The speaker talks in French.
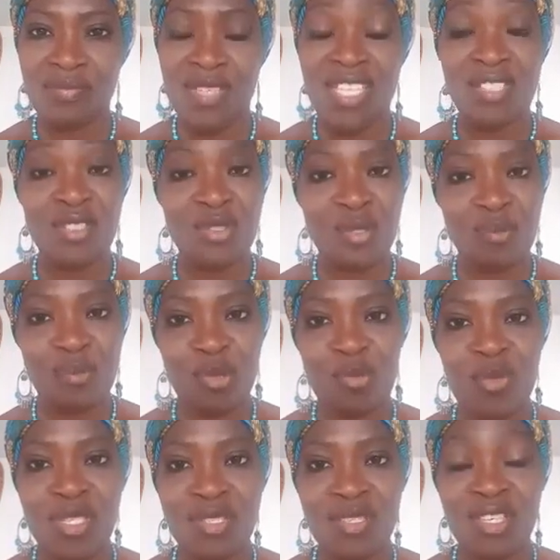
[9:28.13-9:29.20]
Ils se sont
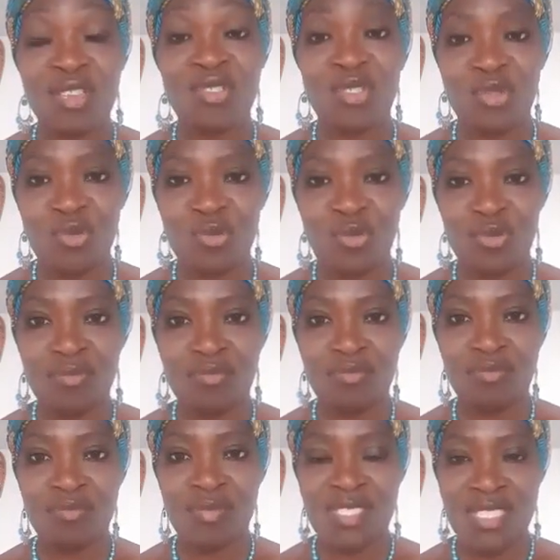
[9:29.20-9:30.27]
promis qu'un jour,
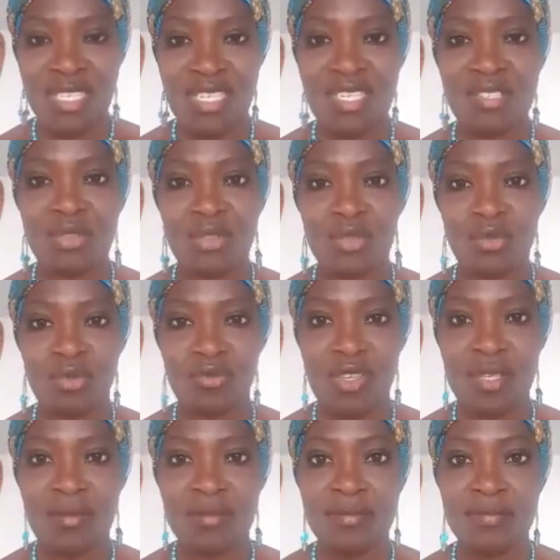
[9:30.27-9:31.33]
ils allaient se
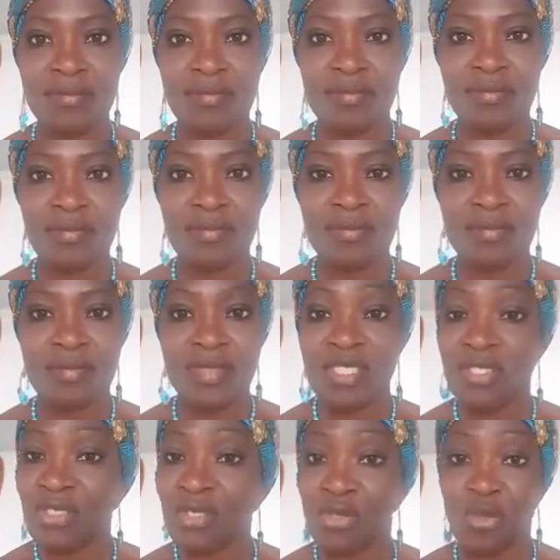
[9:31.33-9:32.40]
retrouver. Ils
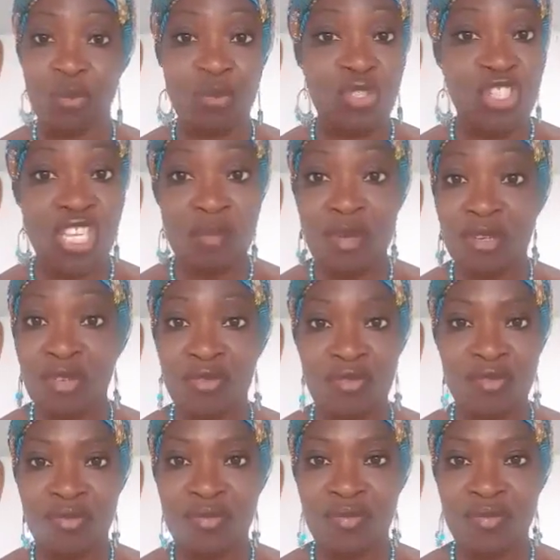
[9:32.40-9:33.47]
ne se sont plus jamais
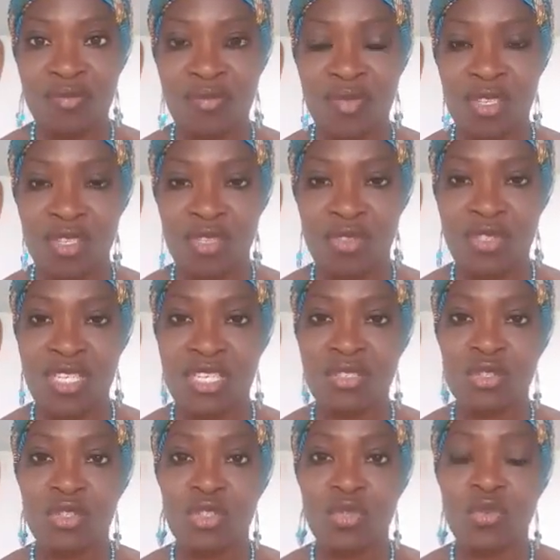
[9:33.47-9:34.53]
revus jusqu'à
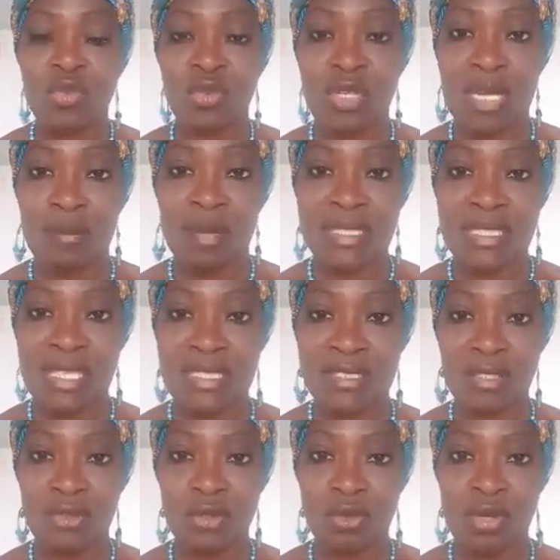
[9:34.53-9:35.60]
ce jour de la bataille
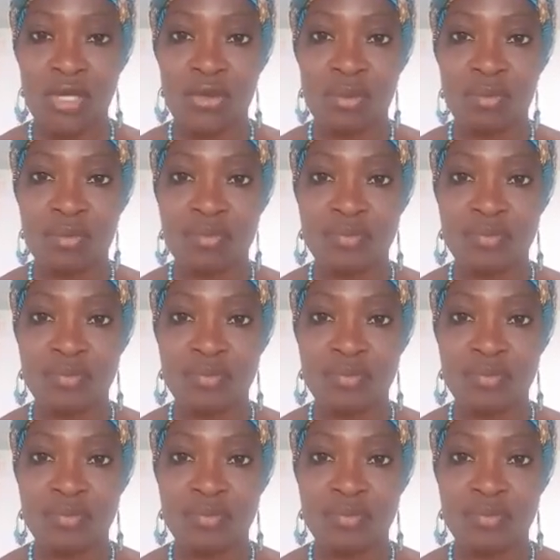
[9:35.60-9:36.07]
des deux royaumes.